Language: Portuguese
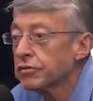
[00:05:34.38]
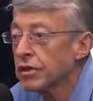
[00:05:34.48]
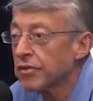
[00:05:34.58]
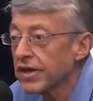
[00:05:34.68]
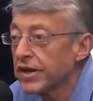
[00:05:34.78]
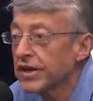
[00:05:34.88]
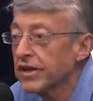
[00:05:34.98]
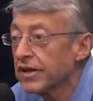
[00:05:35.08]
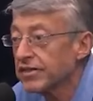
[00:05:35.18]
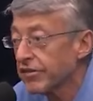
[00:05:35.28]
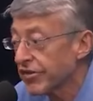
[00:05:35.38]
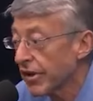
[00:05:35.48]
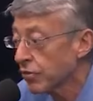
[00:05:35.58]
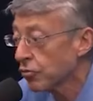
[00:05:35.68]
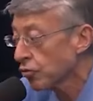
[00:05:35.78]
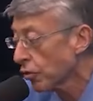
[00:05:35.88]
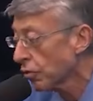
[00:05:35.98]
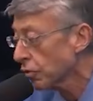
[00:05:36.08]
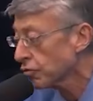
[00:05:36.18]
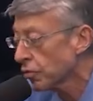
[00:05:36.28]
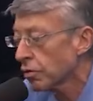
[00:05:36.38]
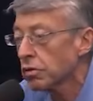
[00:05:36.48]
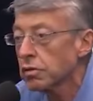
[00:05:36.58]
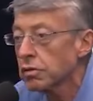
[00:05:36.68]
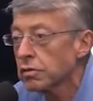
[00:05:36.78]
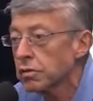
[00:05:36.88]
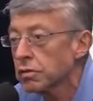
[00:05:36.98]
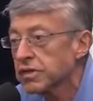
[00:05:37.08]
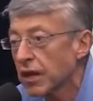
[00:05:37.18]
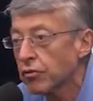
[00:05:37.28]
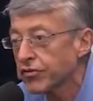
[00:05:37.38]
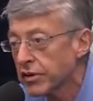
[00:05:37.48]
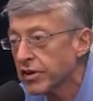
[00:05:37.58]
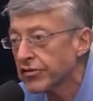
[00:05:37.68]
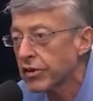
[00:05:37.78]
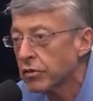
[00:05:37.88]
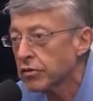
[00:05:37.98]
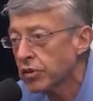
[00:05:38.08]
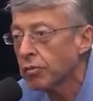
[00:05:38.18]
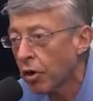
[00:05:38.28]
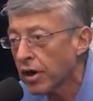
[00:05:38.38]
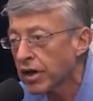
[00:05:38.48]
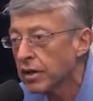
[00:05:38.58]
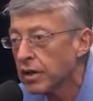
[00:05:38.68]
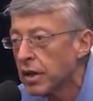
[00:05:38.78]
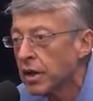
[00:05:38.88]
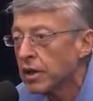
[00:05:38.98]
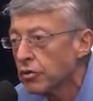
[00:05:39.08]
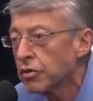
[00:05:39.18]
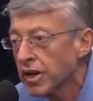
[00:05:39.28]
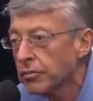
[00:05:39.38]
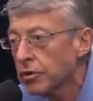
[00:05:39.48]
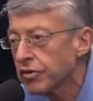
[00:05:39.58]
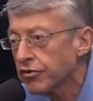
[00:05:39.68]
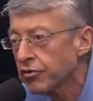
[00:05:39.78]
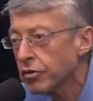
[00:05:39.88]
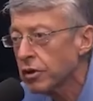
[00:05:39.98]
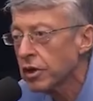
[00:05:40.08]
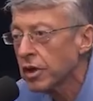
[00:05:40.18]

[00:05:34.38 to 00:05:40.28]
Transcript: Tanto é que ele queria ter saído do, do da concentração, indo embora. E o Grêmio não deixou.